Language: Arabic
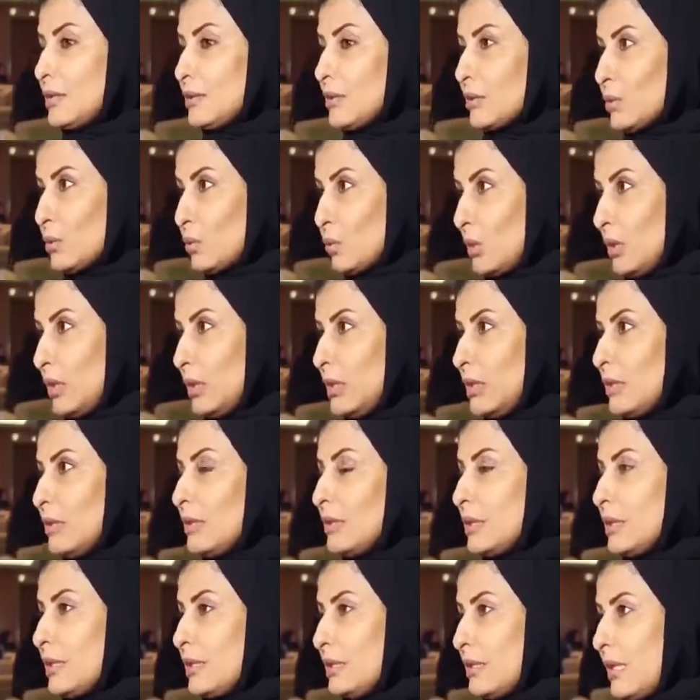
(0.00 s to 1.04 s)

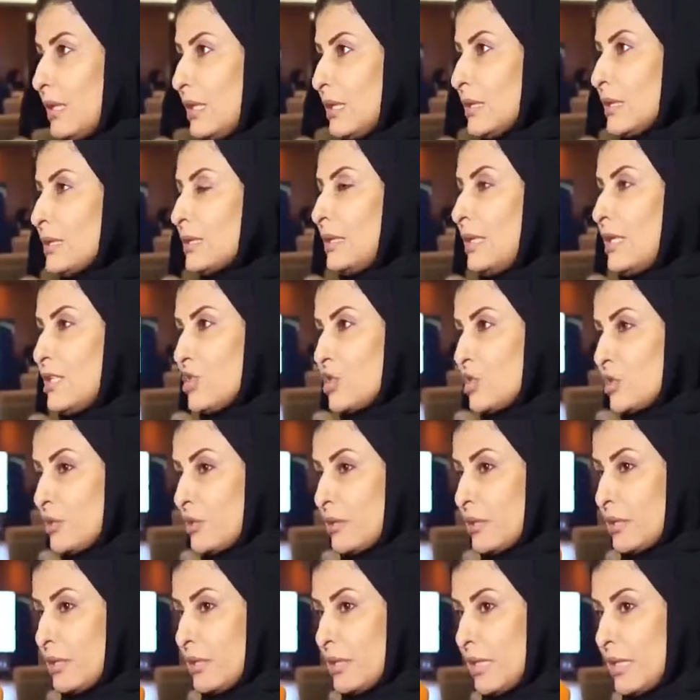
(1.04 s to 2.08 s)
لتطوير إدارة
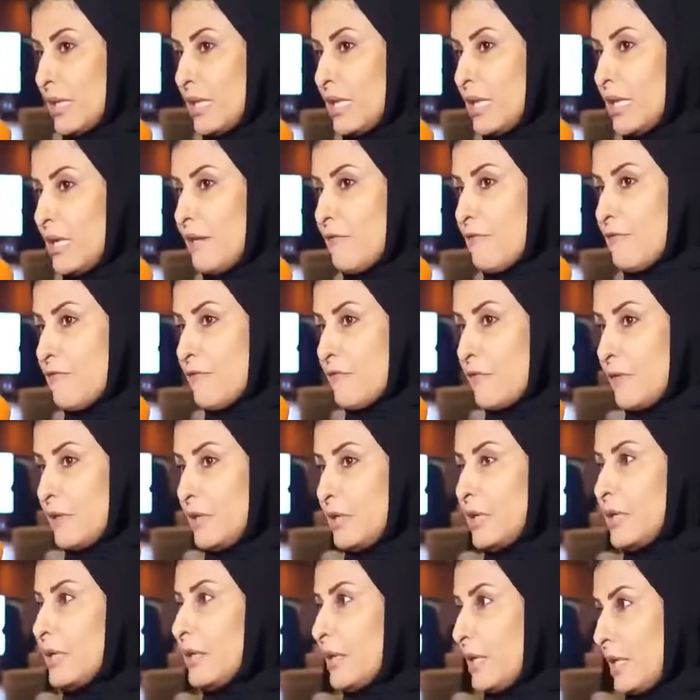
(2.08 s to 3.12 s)
الأنشطة الرياضية
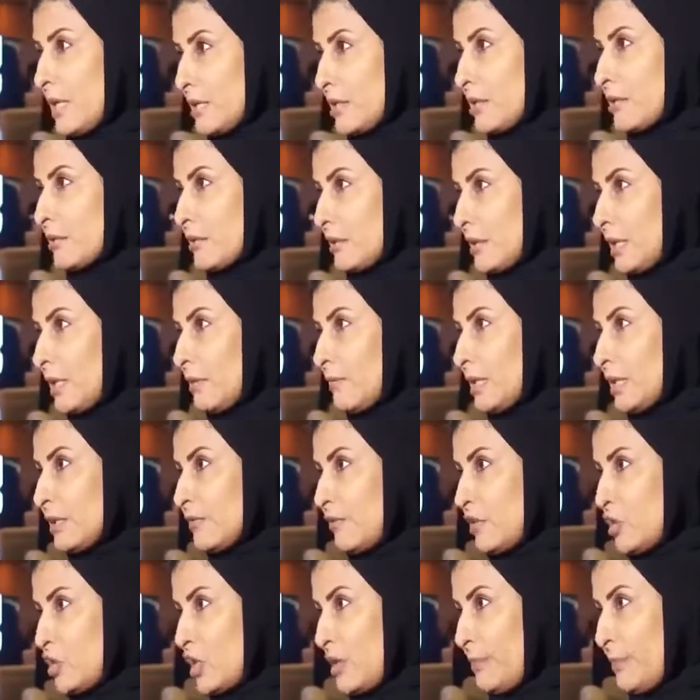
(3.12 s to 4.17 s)
لرياضة
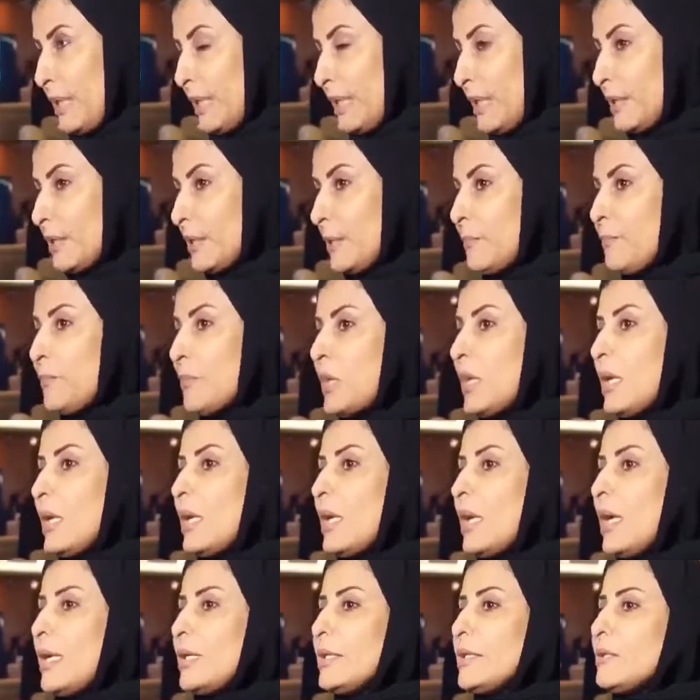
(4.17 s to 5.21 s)
الطالبات في الجامعات
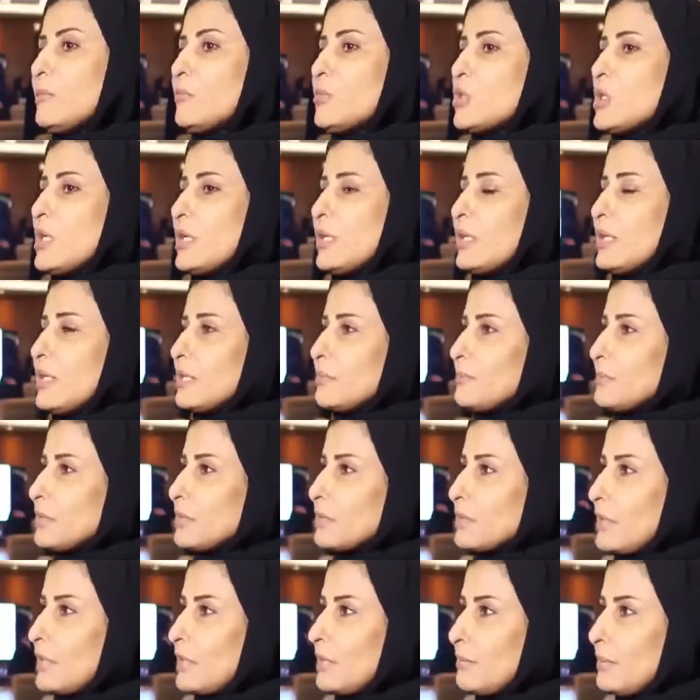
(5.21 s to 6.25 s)
عدد
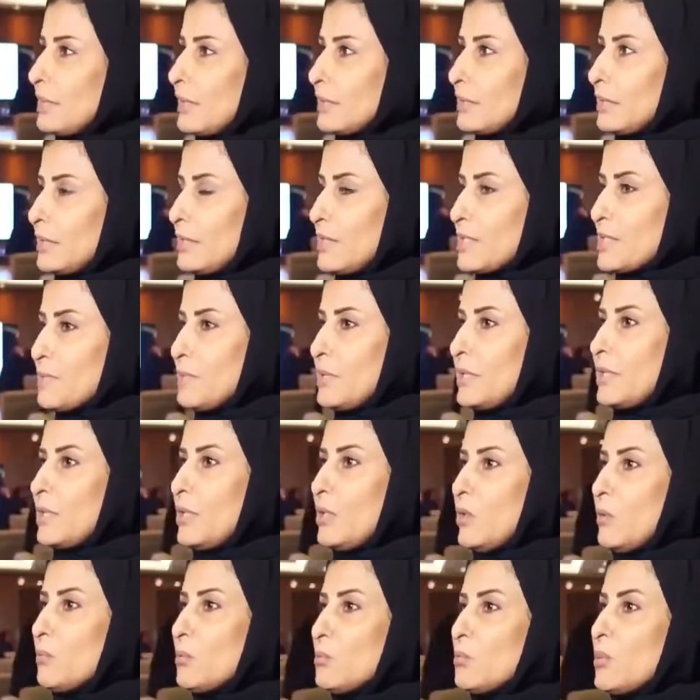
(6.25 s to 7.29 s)
المشاركات من الطالبات احنا
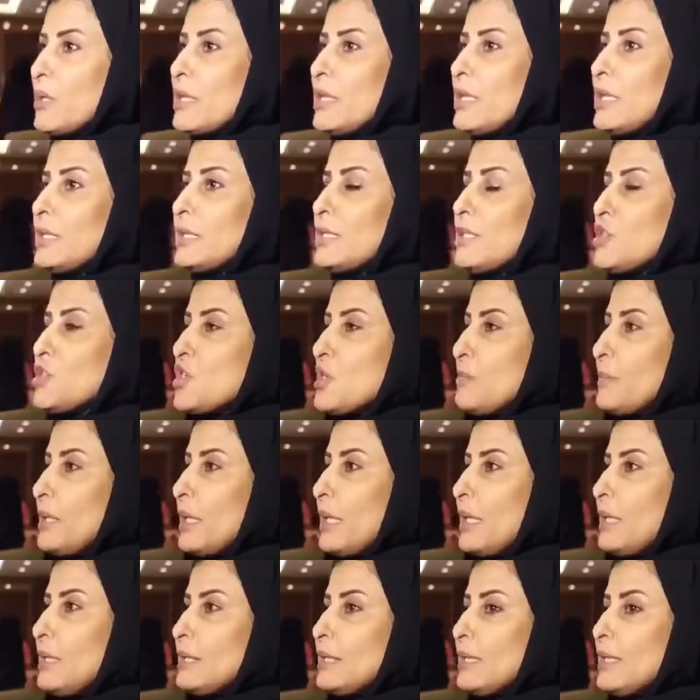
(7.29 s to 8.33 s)
سمعنا اليوم ممثلات
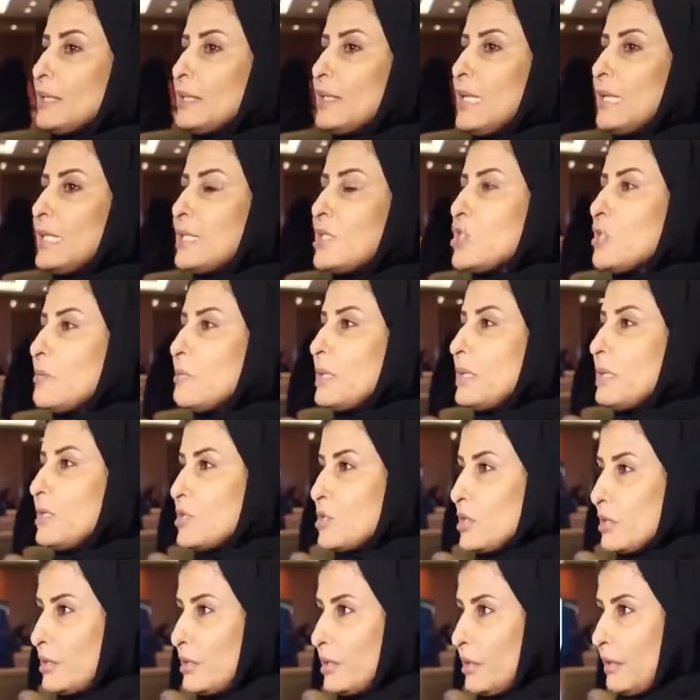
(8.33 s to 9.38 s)
الجامعات اعداد
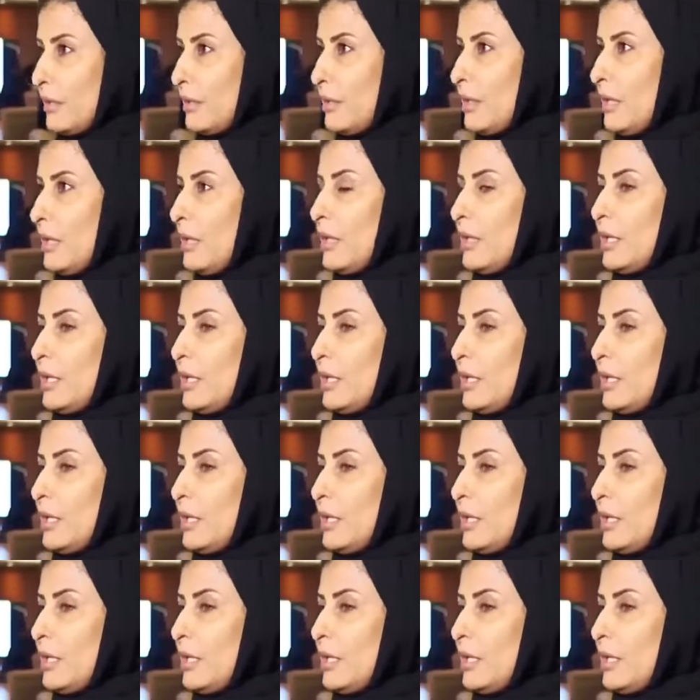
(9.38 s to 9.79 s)
جميله جدا